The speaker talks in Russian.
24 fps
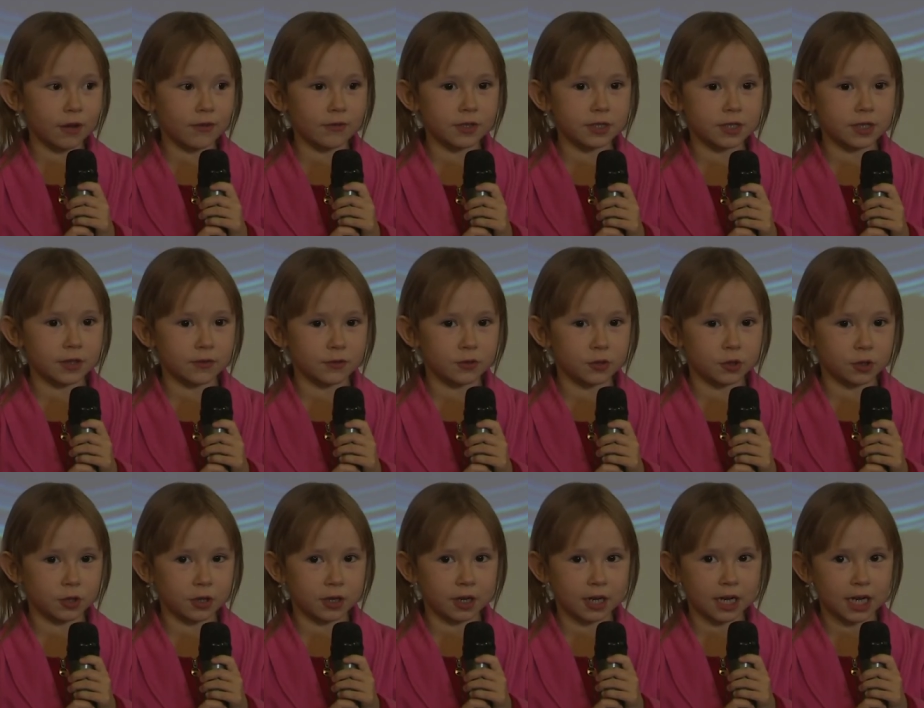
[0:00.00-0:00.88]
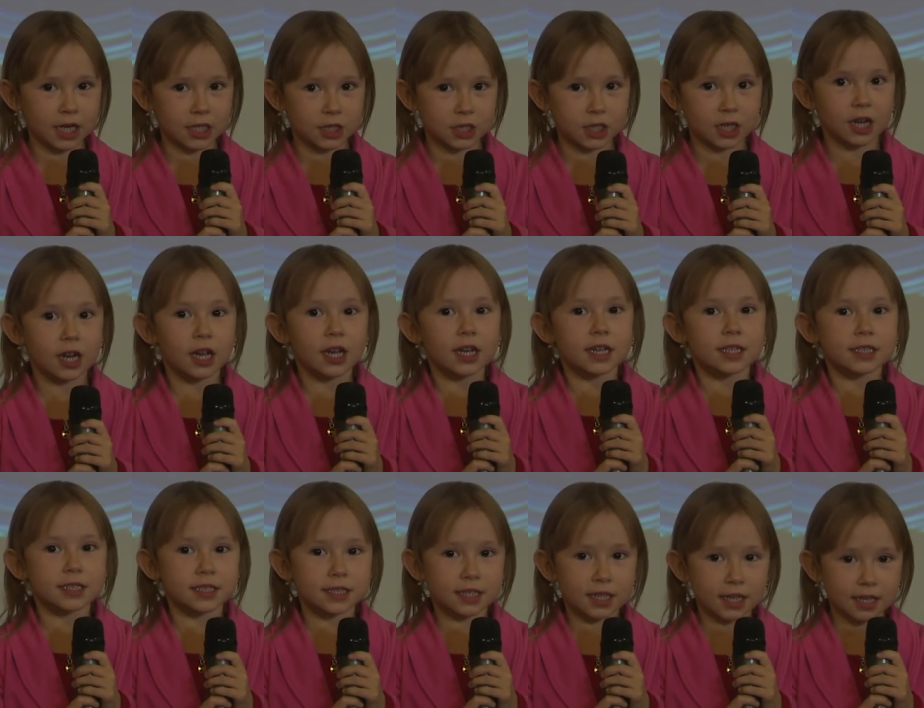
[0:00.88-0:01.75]
знает литературу
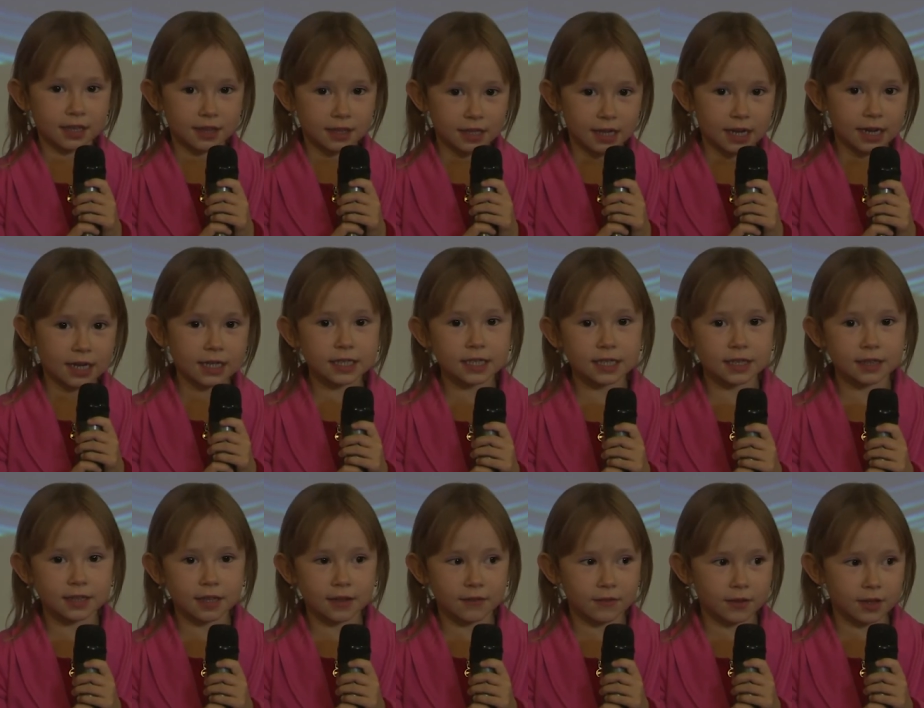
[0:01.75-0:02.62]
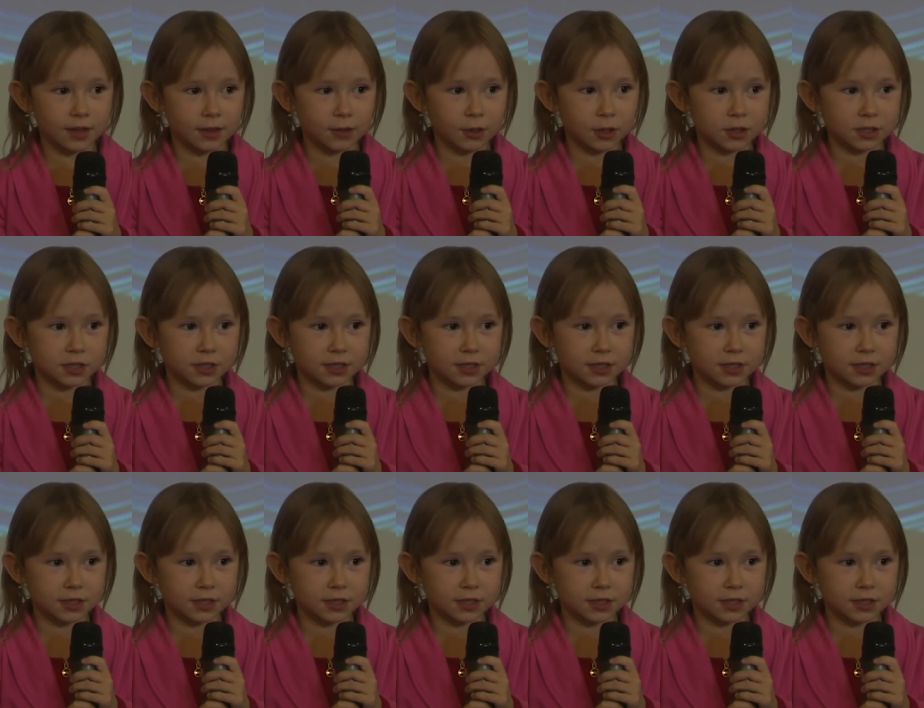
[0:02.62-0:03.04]
настоящего и помнит прошлое